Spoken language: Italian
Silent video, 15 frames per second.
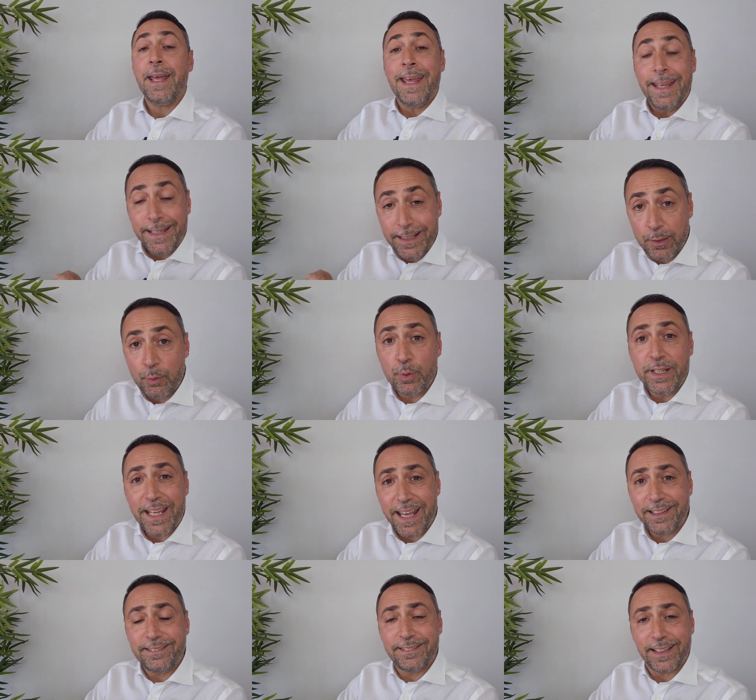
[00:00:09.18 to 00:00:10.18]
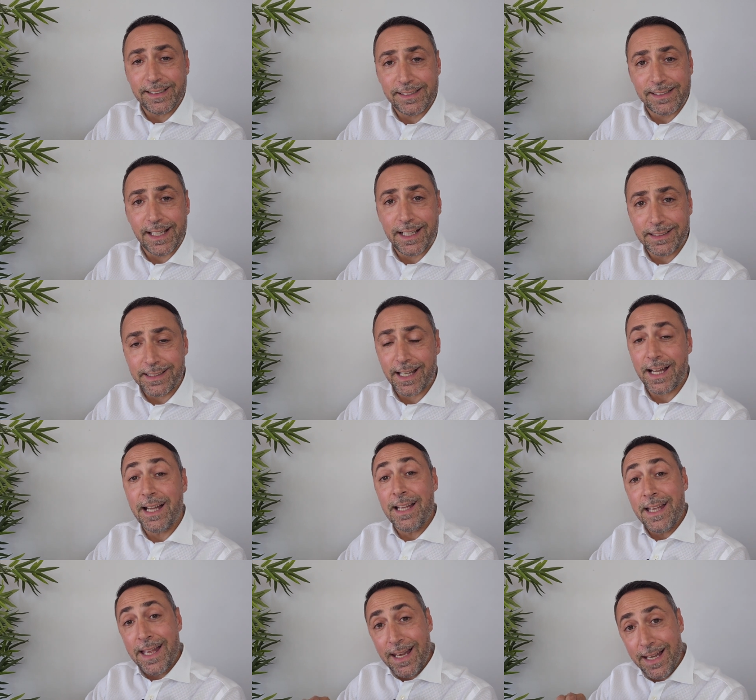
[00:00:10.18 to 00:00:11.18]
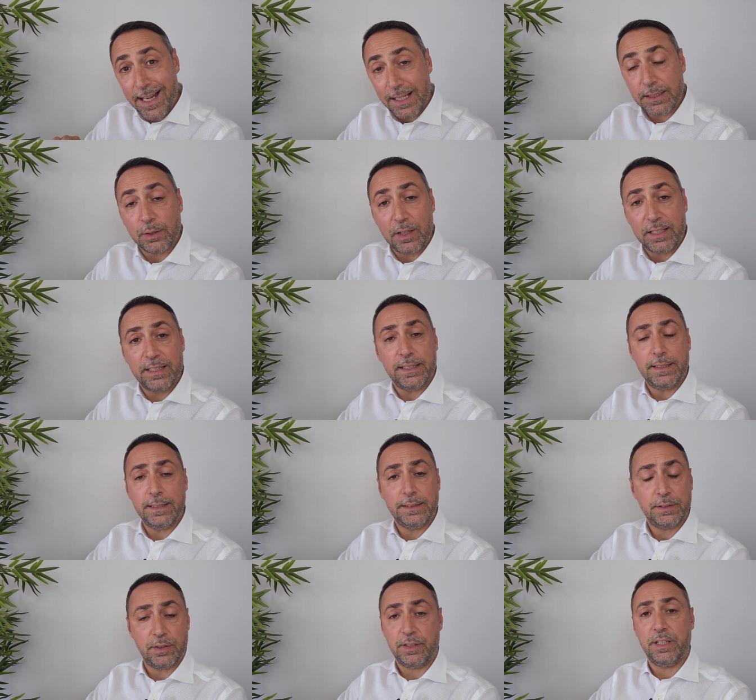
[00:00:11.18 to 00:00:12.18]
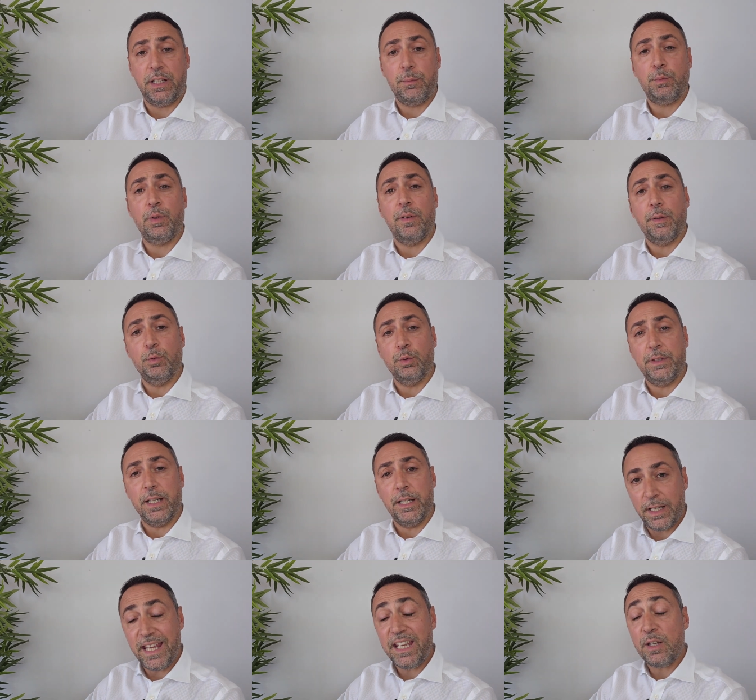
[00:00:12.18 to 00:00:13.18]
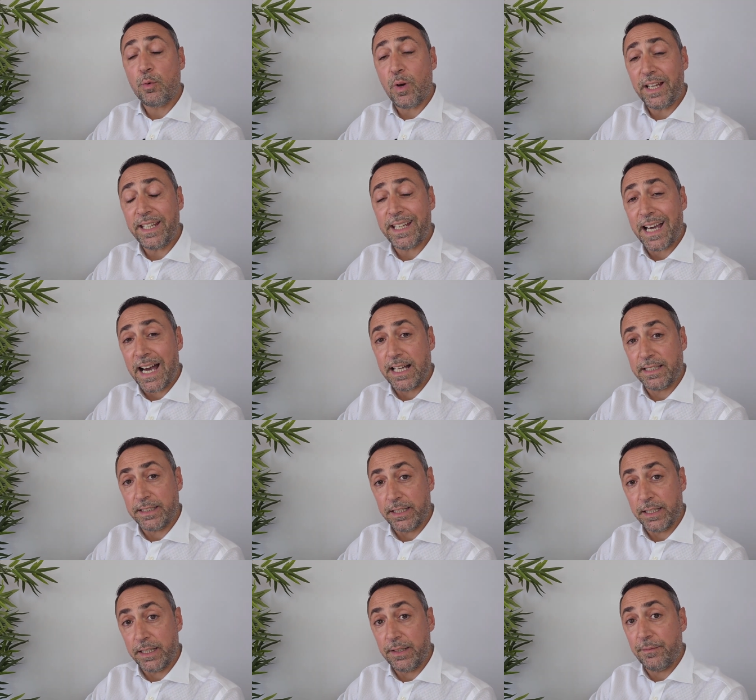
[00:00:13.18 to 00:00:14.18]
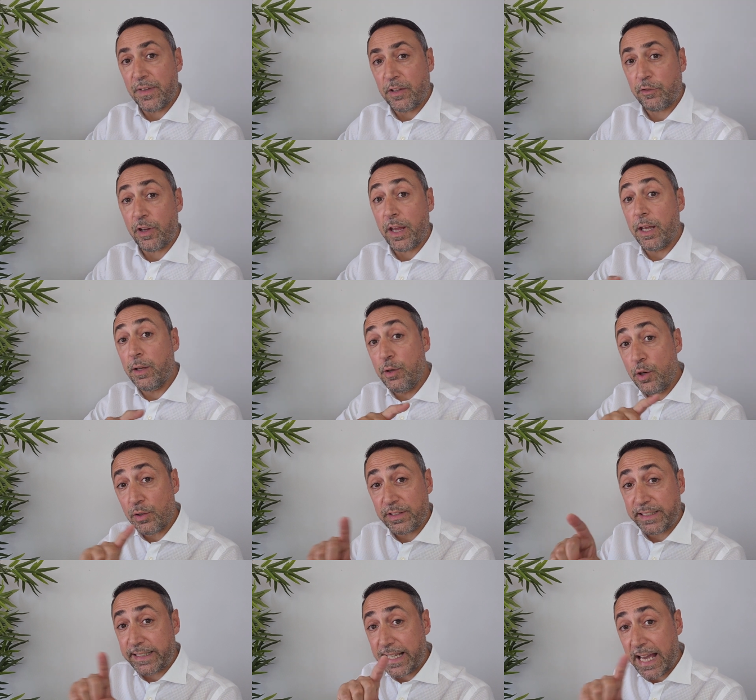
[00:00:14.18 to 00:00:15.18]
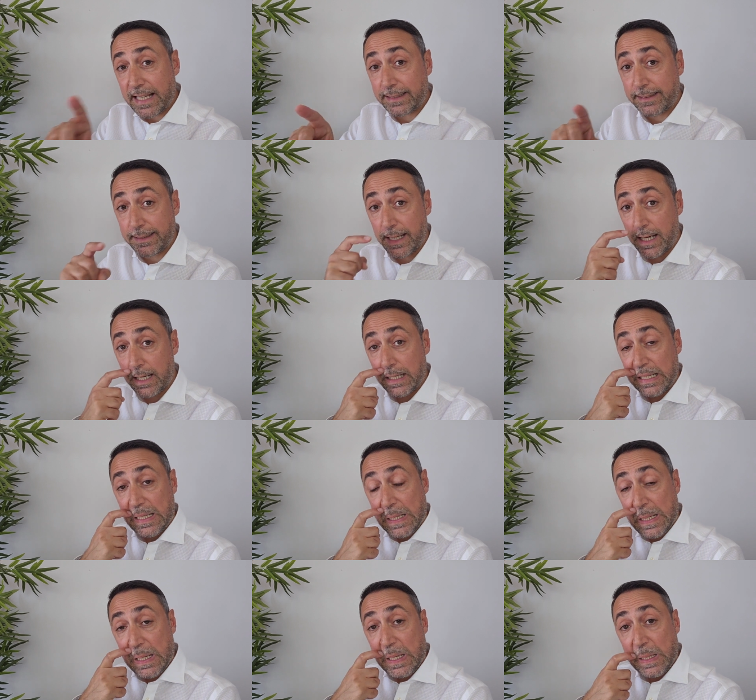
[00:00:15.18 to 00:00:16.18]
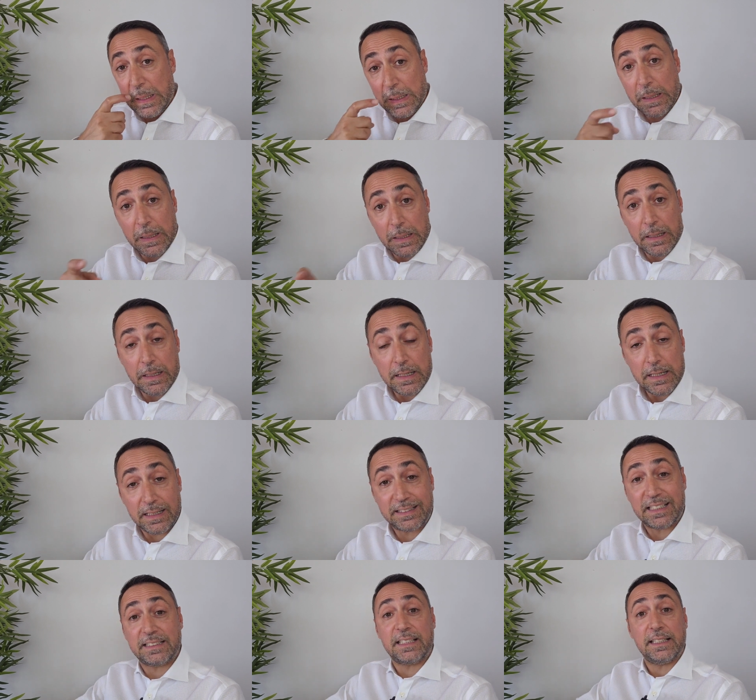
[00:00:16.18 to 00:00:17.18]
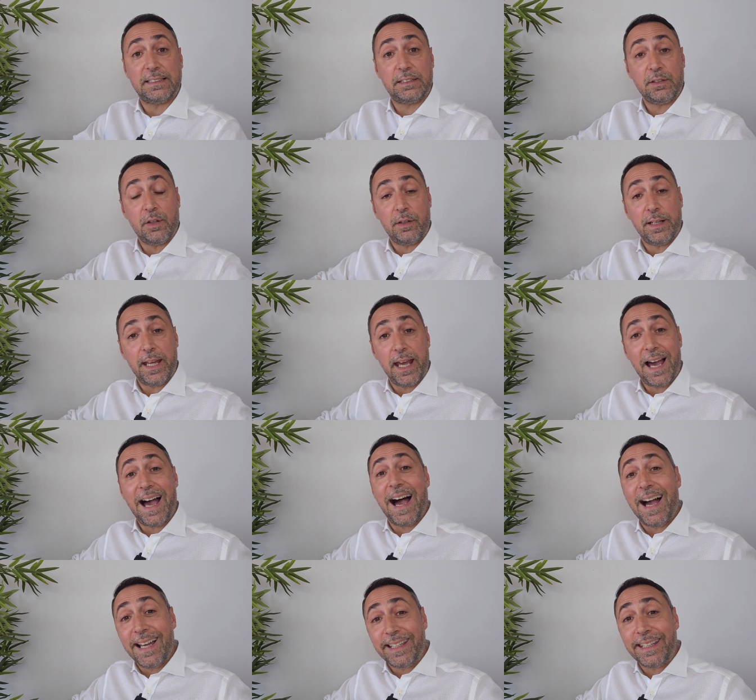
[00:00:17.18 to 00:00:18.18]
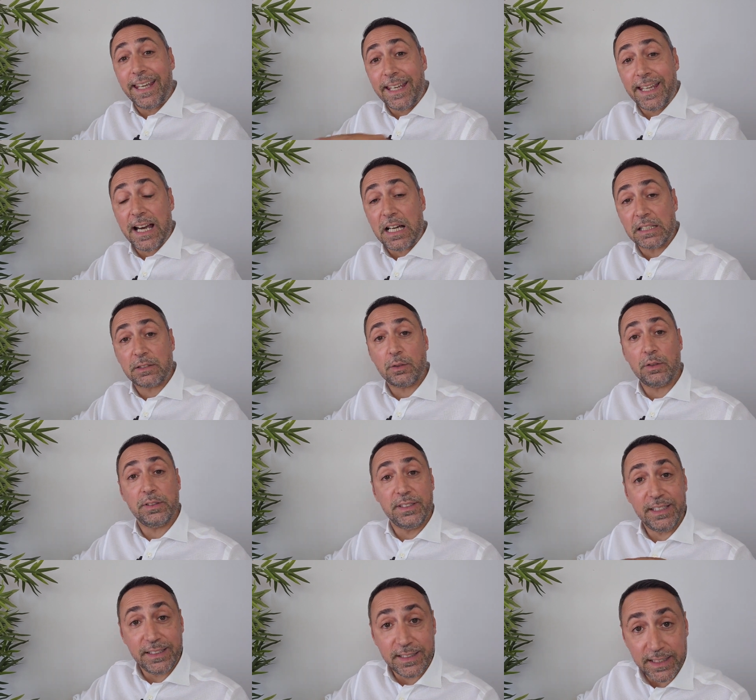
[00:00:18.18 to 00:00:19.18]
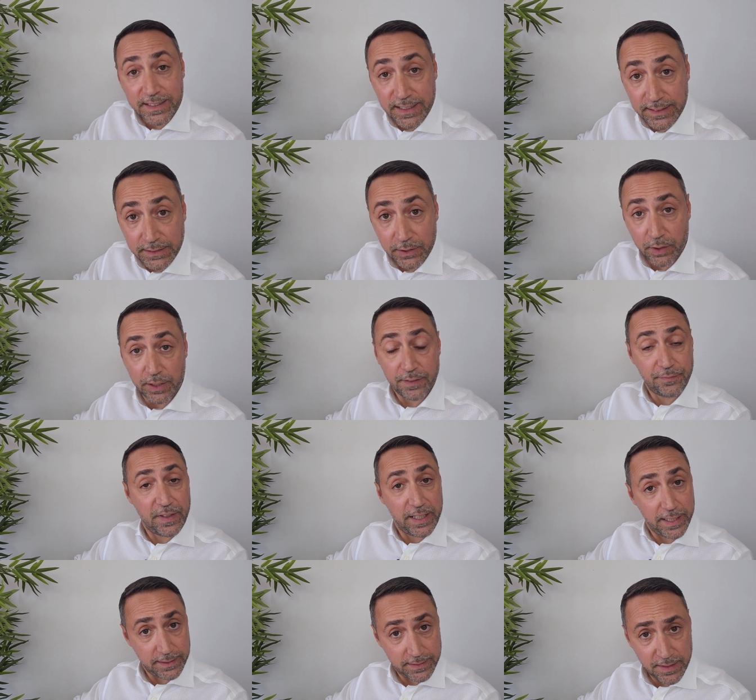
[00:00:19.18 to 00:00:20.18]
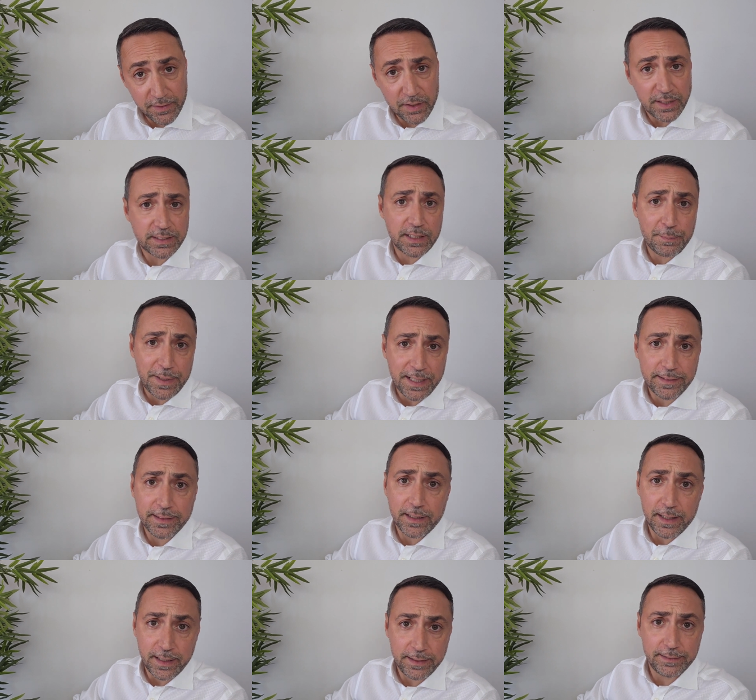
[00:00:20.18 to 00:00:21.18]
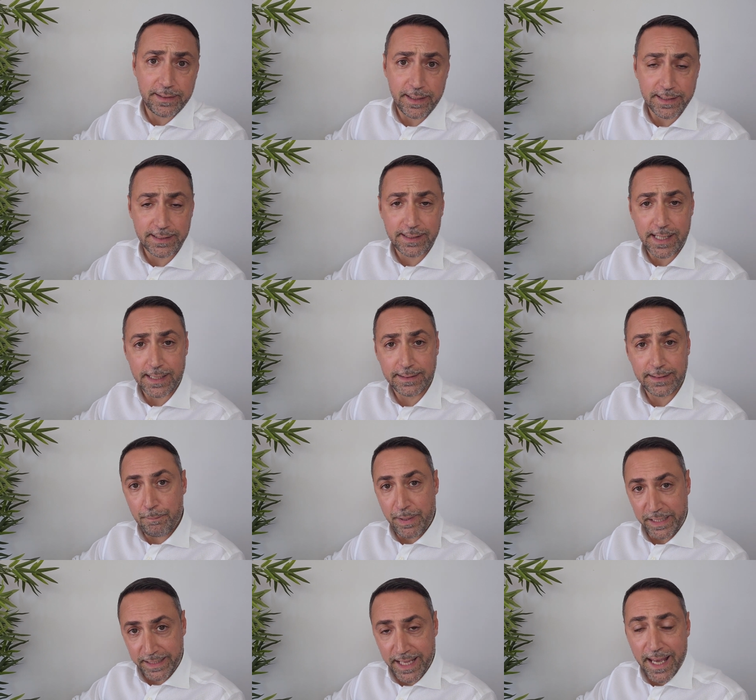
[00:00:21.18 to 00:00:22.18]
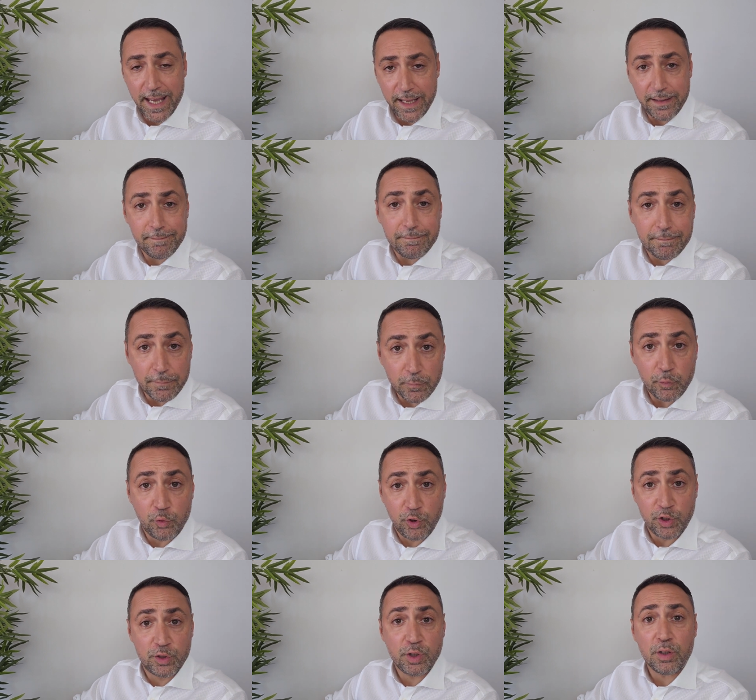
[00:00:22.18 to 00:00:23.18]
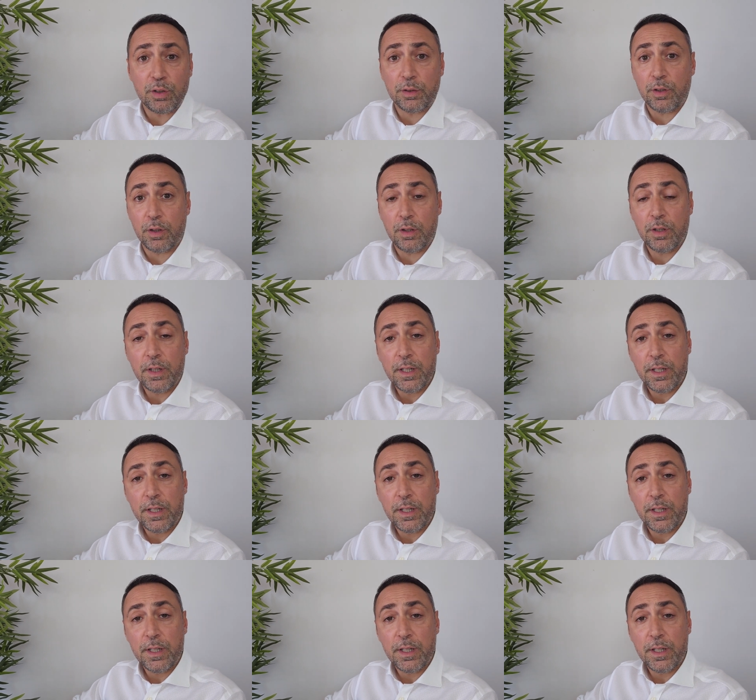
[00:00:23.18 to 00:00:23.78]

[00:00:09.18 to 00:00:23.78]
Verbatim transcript: in cui è tassata la sola detenzione di criptovalute? E in quali casi invece non scatta la tassazione anche in caso di detenzione? Fai attenzione a questa parte che è interessante, perché ci sono